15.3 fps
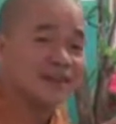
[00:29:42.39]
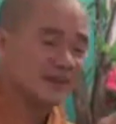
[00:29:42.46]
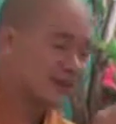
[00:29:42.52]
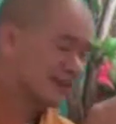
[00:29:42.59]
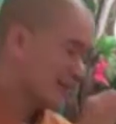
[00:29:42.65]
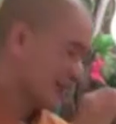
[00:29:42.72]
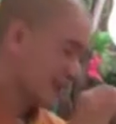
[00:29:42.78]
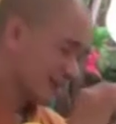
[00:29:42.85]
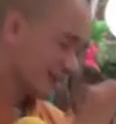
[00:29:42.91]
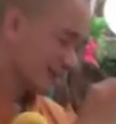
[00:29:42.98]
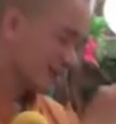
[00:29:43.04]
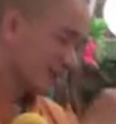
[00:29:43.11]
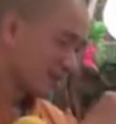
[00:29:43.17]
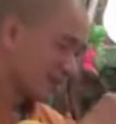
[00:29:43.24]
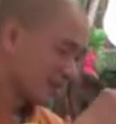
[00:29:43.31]
Là
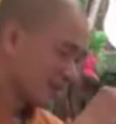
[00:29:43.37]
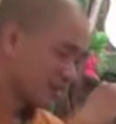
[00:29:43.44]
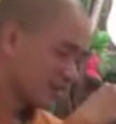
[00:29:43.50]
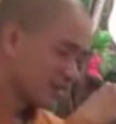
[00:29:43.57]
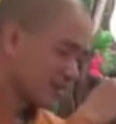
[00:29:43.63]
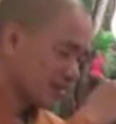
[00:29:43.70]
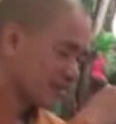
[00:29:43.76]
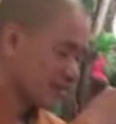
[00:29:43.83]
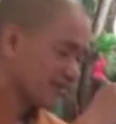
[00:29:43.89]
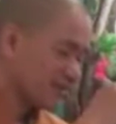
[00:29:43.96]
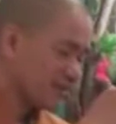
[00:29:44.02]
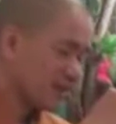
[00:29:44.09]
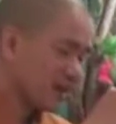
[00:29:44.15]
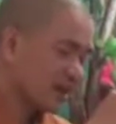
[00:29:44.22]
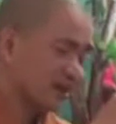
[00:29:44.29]
con
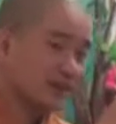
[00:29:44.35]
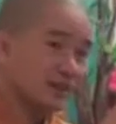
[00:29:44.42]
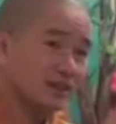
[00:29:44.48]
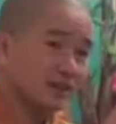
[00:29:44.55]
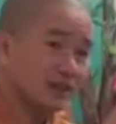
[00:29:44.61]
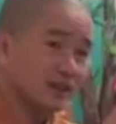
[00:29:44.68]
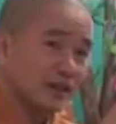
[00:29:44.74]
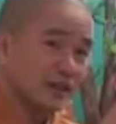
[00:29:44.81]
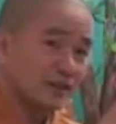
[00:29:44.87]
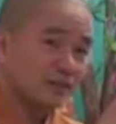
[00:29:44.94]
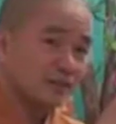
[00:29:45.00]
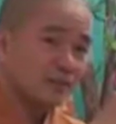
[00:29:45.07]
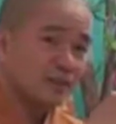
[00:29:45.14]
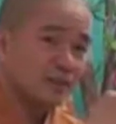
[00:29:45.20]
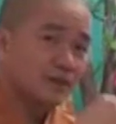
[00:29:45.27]
nhờ cái nước này